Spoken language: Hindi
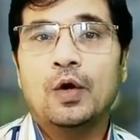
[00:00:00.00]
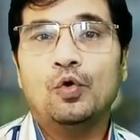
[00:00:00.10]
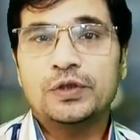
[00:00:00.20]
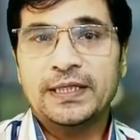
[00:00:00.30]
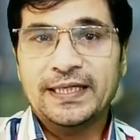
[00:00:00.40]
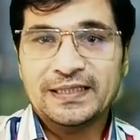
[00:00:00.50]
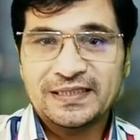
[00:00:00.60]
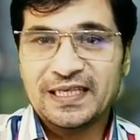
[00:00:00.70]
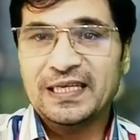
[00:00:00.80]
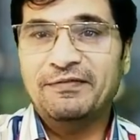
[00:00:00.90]
उस नीयत
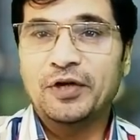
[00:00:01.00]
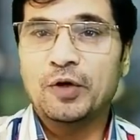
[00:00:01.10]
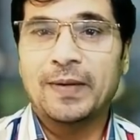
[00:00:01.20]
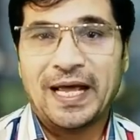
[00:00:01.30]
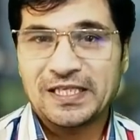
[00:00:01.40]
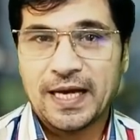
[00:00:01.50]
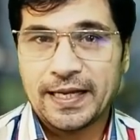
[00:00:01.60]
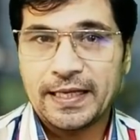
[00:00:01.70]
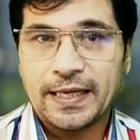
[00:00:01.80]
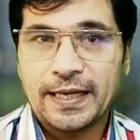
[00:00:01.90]
से ही ये वीडियो बनाई जा
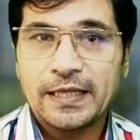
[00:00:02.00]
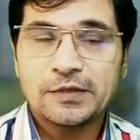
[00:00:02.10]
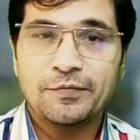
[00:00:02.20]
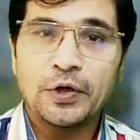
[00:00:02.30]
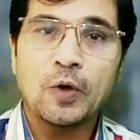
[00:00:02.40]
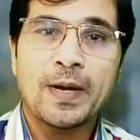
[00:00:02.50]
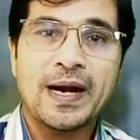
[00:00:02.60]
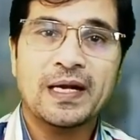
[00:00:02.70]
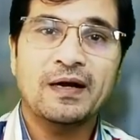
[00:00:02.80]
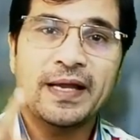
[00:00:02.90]
रही है इस वीडियो को
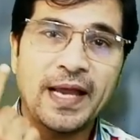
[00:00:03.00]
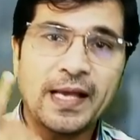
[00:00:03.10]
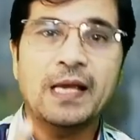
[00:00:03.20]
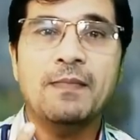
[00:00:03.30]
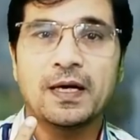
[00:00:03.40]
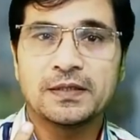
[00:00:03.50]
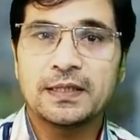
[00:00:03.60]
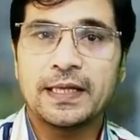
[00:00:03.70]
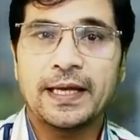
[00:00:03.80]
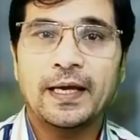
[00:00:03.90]
बनाने का एक ही मकसद
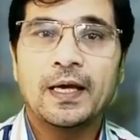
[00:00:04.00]
है